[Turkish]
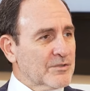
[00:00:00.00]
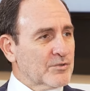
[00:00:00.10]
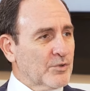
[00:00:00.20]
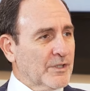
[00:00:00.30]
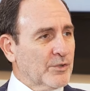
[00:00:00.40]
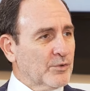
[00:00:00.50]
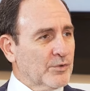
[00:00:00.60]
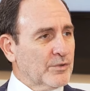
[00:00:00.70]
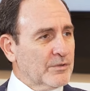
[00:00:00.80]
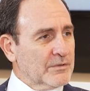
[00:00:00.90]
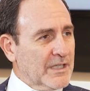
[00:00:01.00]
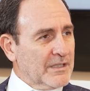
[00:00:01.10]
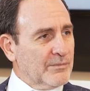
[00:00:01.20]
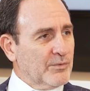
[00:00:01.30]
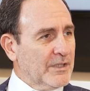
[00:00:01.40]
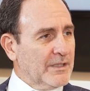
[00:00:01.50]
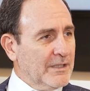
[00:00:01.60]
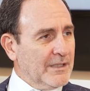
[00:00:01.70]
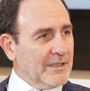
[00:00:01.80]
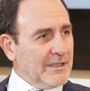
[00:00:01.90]
sona doğru sanki böyle
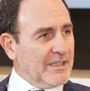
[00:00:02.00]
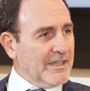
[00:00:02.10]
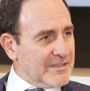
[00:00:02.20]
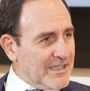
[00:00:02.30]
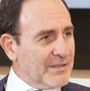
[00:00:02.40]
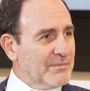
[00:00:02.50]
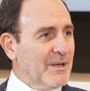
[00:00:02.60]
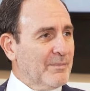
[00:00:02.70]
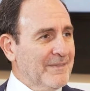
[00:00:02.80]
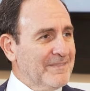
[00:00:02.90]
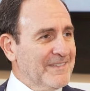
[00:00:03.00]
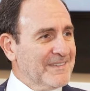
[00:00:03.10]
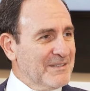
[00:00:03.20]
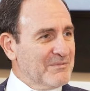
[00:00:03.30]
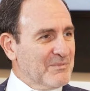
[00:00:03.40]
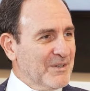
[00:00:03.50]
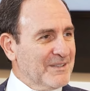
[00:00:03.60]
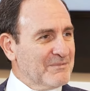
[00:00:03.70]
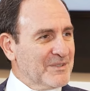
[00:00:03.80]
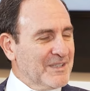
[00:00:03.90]
geri sayım yapan değil mi?
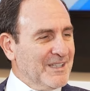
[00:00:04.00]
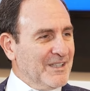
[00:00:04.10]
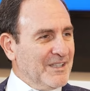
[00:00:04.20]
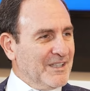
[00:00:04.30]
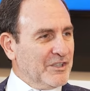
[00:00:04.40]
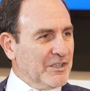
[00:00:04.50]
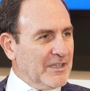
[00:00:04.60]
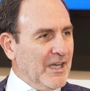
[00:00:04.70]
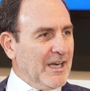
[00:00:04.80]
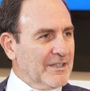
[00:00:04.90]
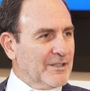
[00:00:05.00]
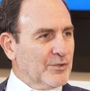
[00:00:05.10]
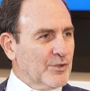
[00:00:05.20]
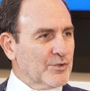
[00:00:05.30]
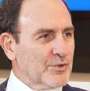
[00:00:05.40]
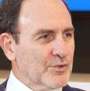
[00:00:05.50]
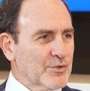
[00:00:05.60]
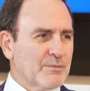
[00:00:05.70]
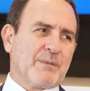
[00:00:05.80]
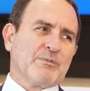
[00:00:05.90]
Böyle bir kitle halinde
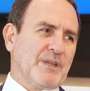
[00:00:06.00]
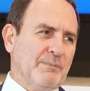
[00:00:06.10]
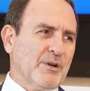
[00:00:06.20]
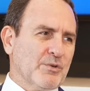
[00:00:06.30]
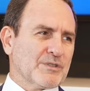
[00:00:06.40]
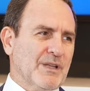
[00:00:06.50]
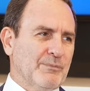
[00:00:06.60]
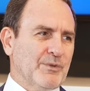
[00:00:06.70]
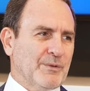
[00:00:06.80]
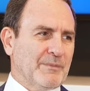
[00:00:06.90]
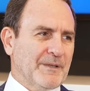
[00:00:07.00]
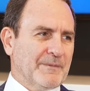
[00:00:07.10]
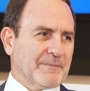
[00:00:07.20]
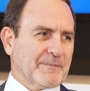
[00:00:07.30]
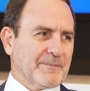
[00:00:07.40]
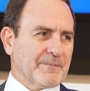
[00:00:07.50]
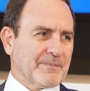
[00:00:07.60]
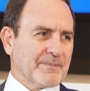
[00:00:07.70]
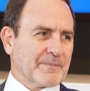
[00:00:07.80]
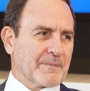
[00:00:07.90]
dönüşüyorsunuz. Ben bundan pek hoşlanmıyorum.
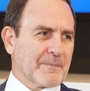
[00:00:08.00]
Ben bir de